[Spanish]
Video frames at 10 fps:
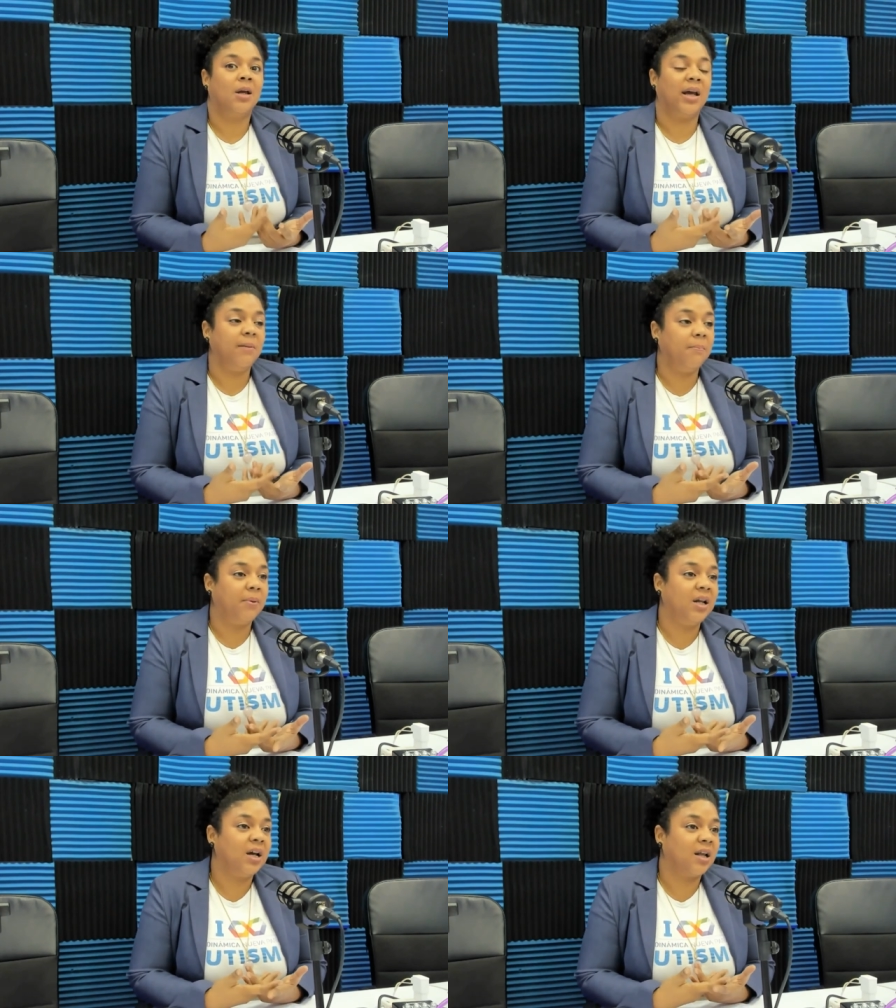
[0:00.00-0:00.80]
que
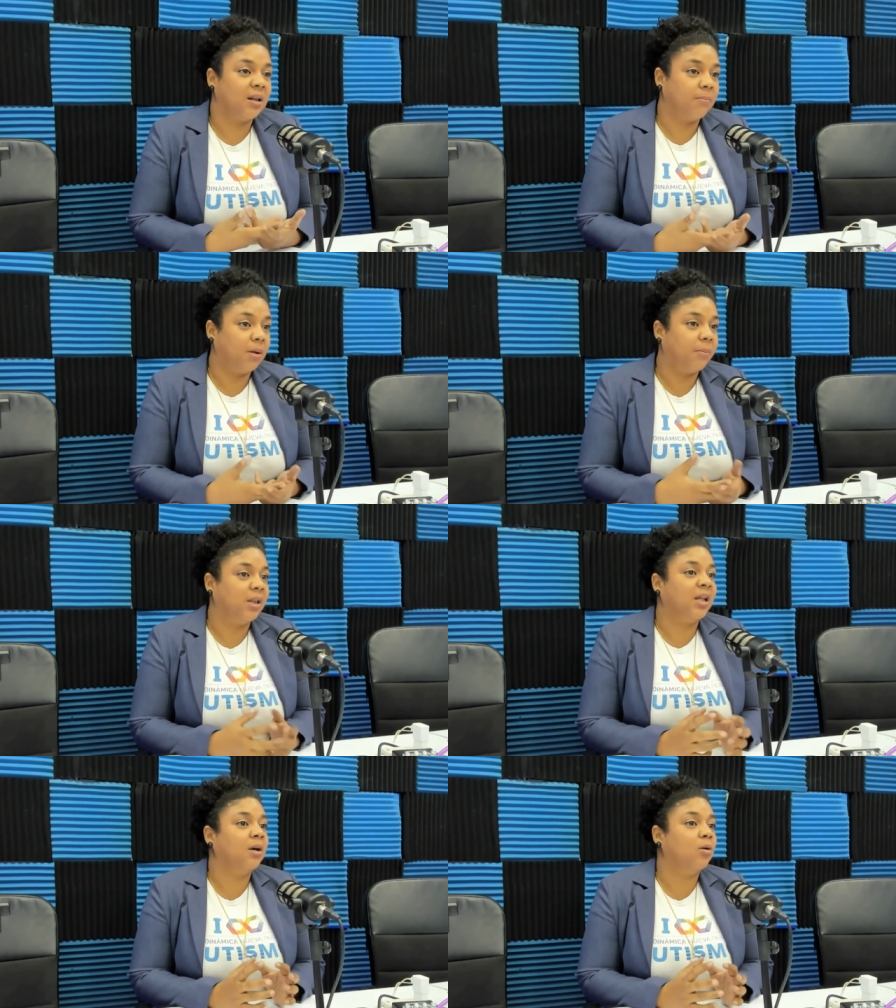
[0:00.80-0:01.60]
implica
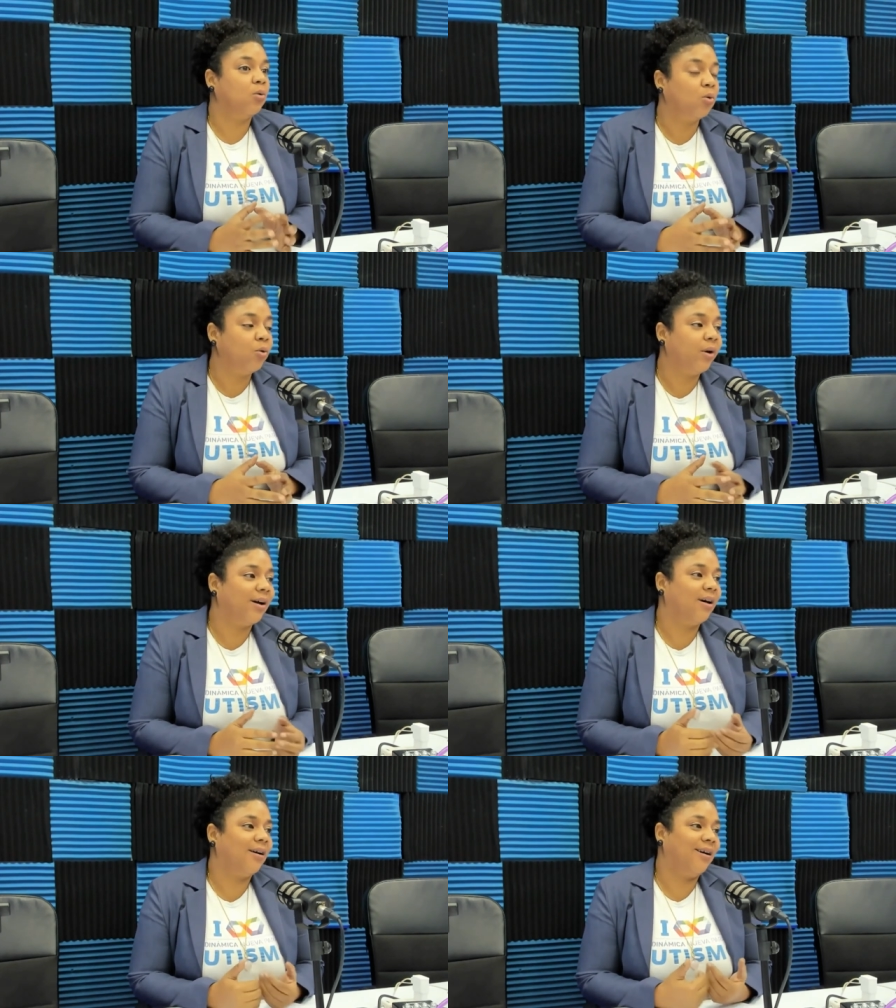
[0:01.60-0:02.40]
simplemente
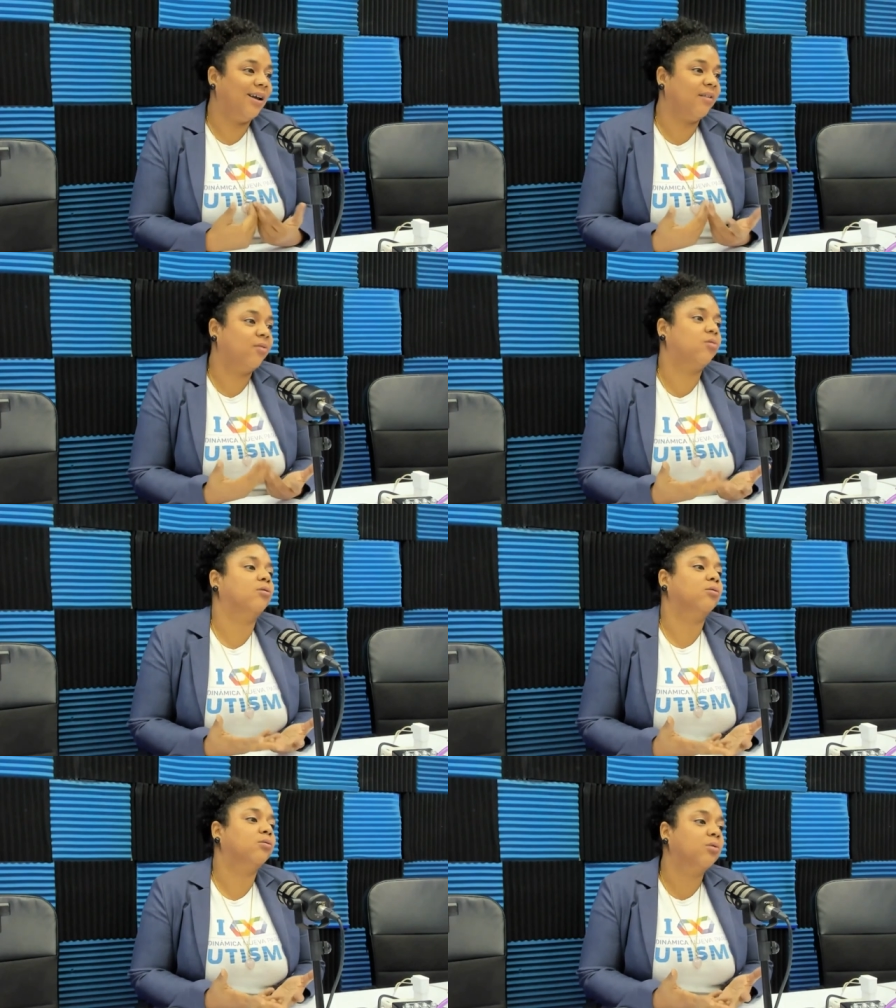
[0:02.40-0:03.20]
una
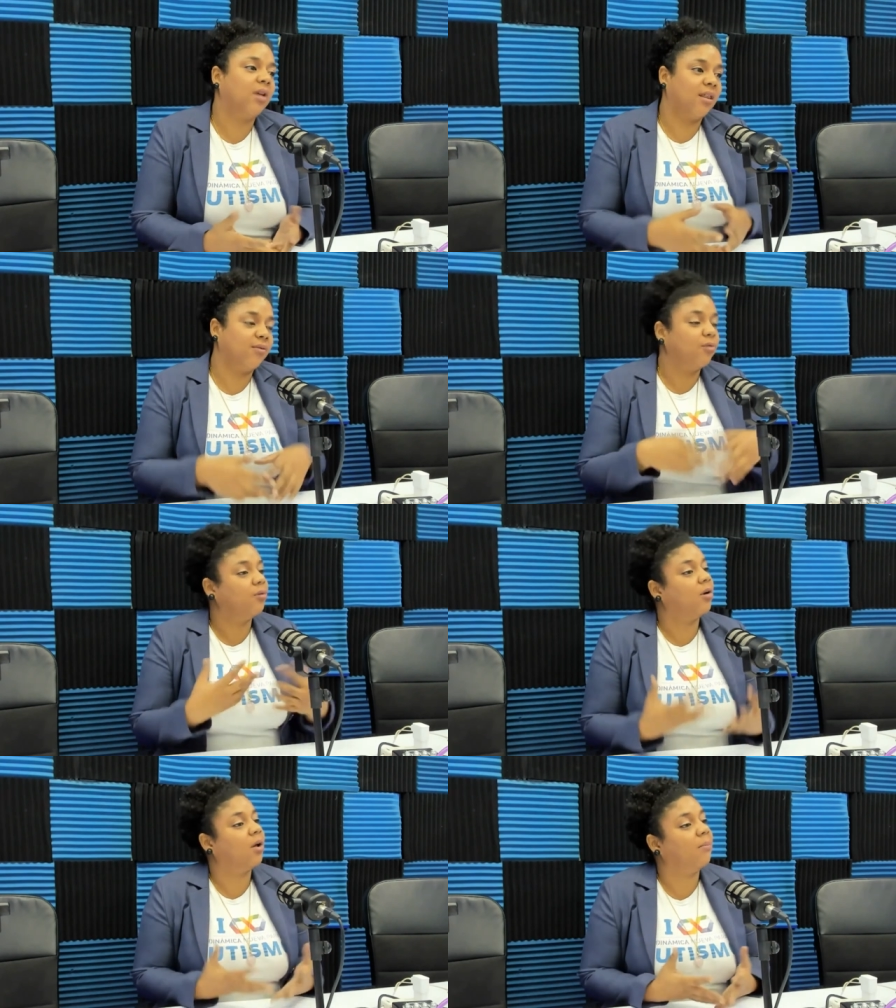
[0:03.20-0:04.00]
estructura de
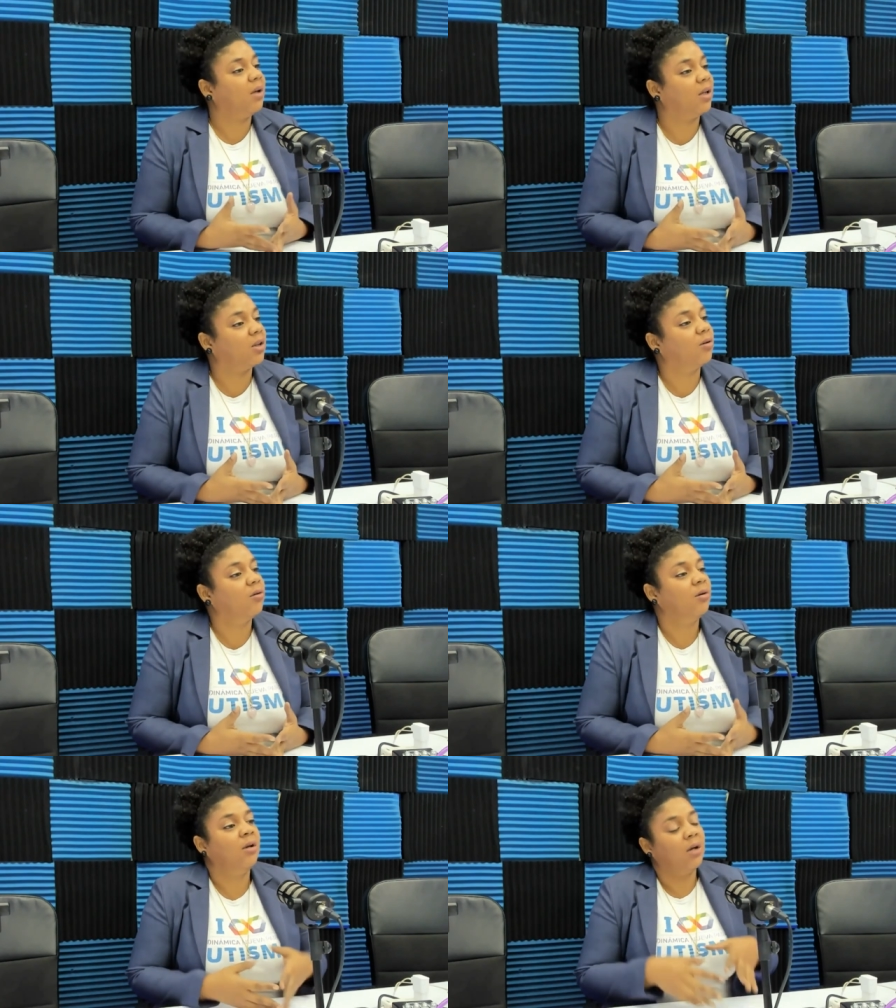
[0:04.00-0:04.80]
funcionamiento
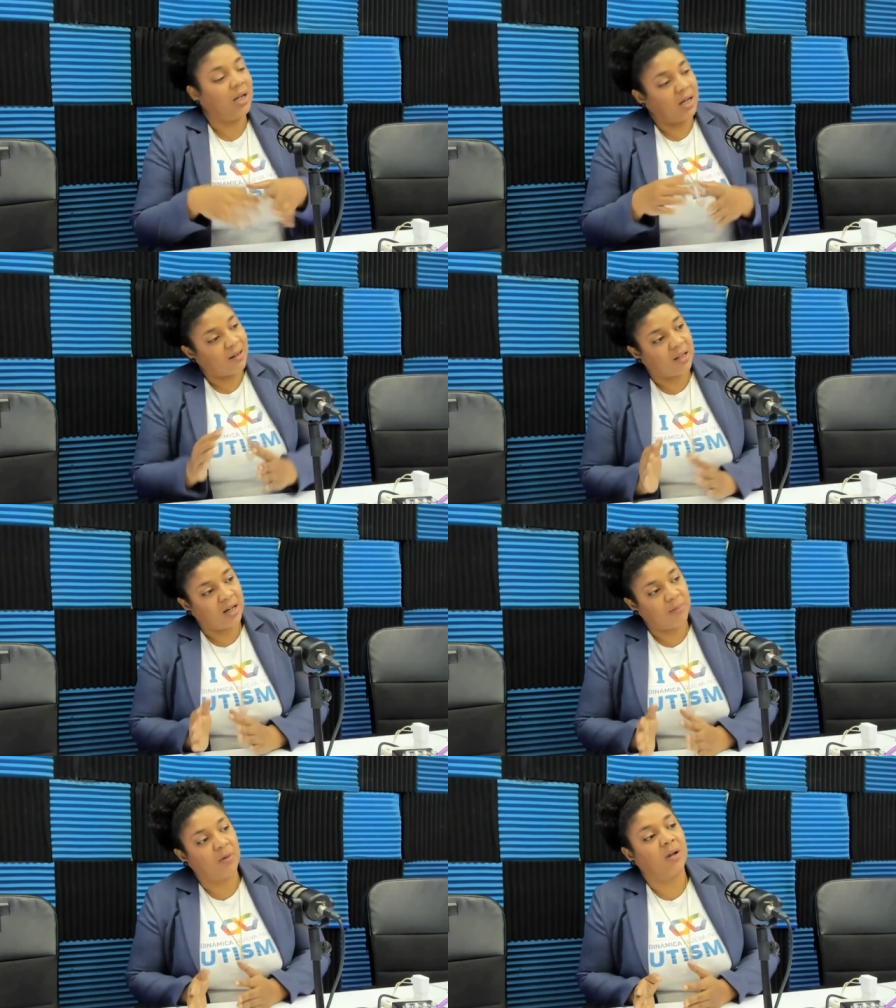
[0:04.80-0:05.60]
en el
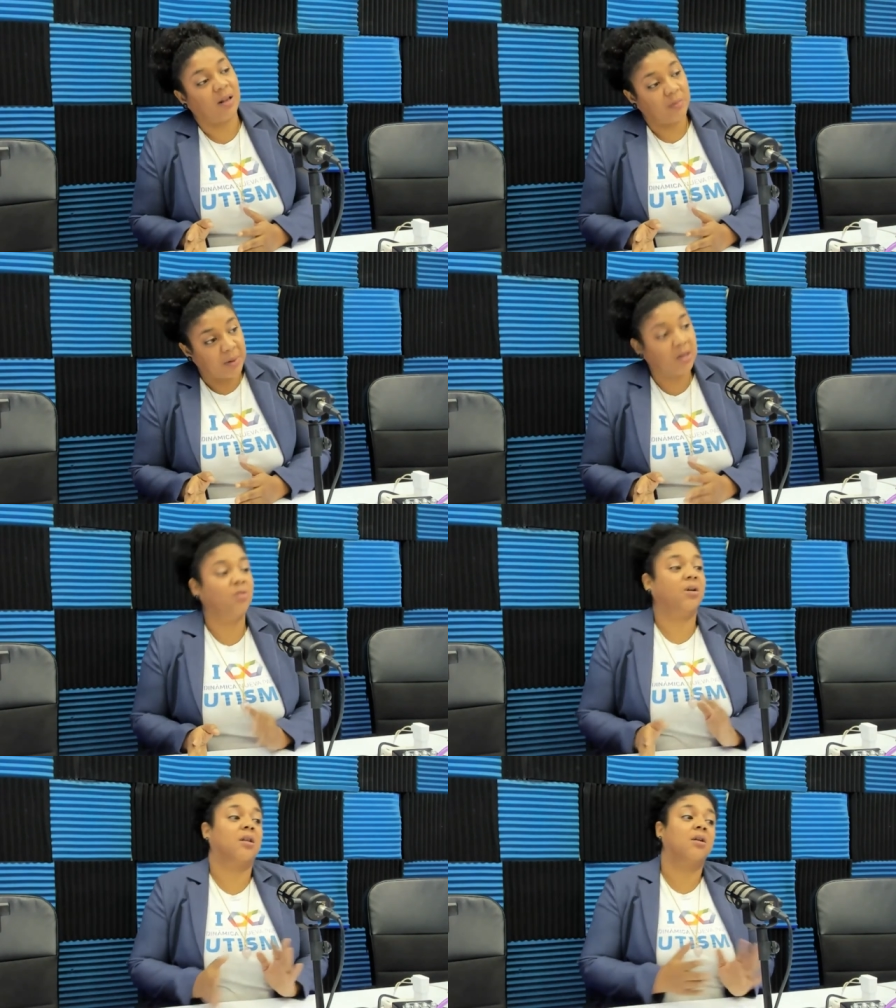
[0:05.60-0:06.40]
cerebro de las
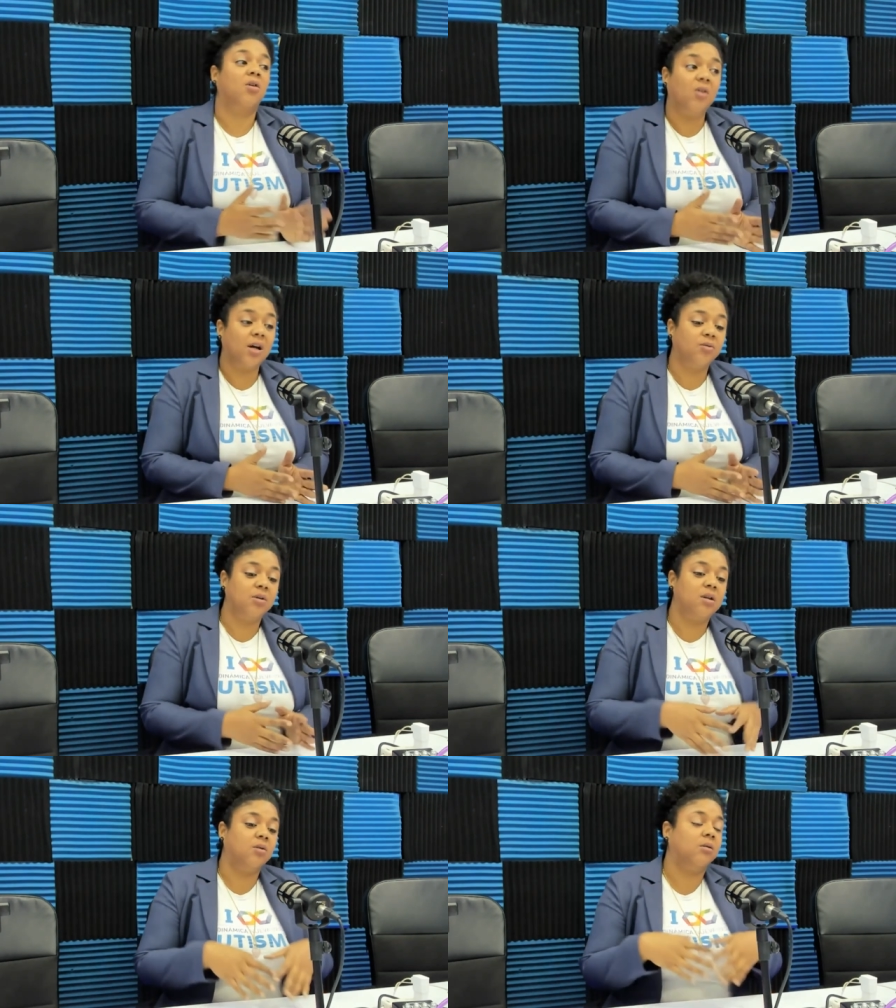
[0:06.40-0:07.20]
personas con la
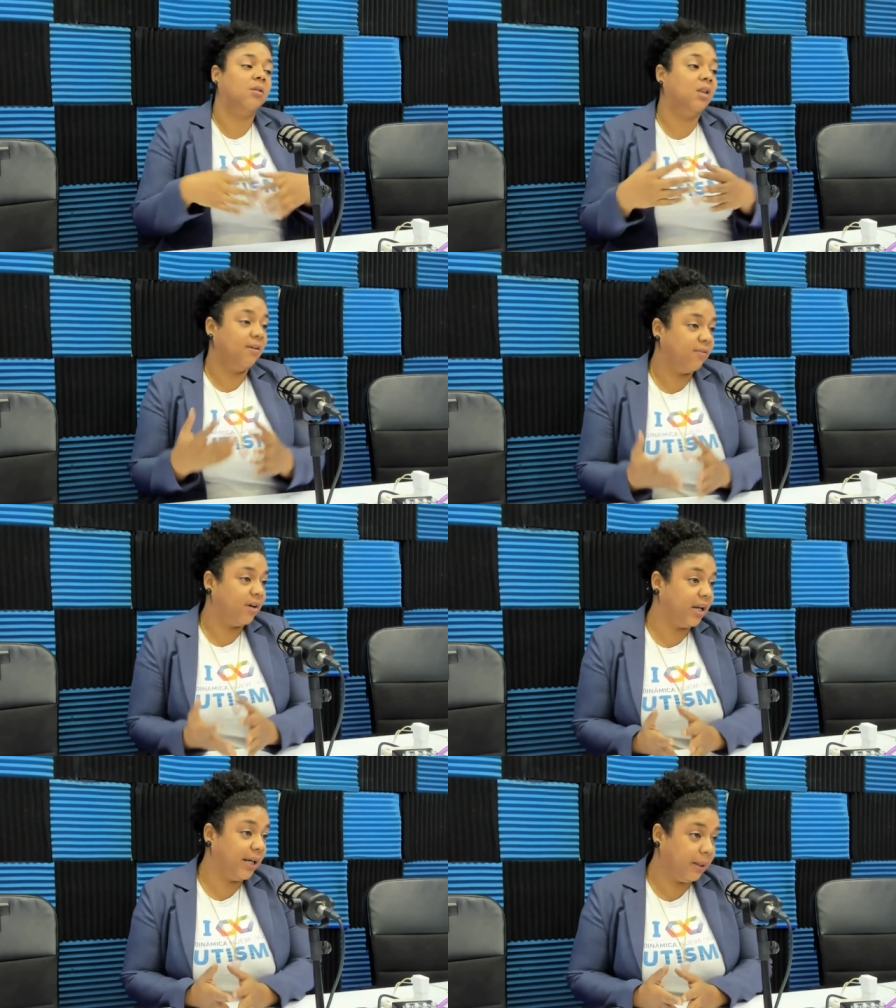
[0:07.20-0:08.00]
condición
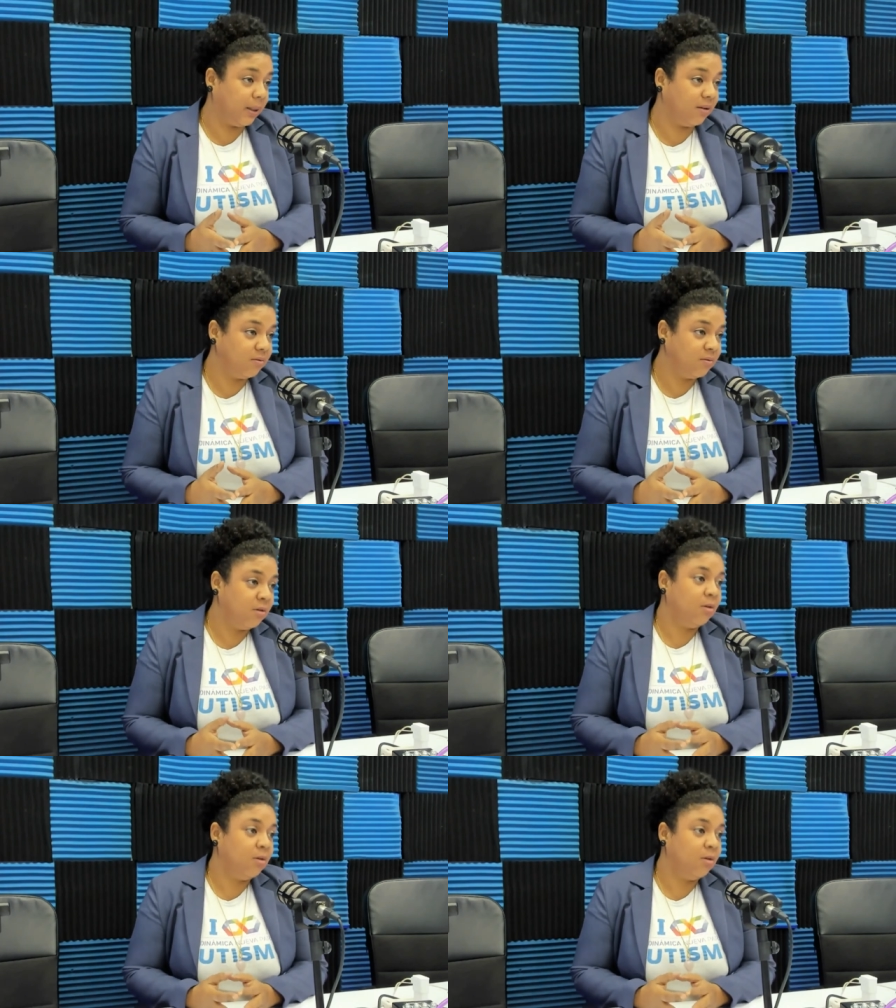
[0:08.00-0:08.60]
diferente